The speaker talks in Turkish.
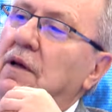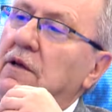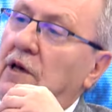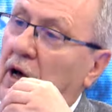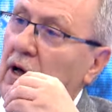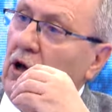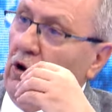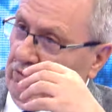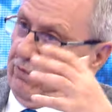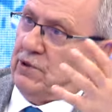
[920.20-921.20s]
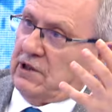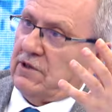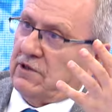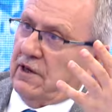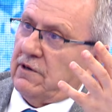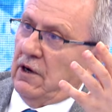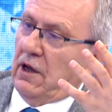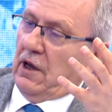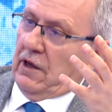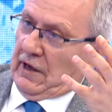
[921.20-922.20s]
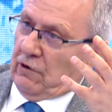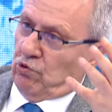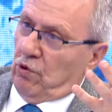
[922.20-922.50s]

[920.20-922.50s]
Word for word: Ya Bizanslar yani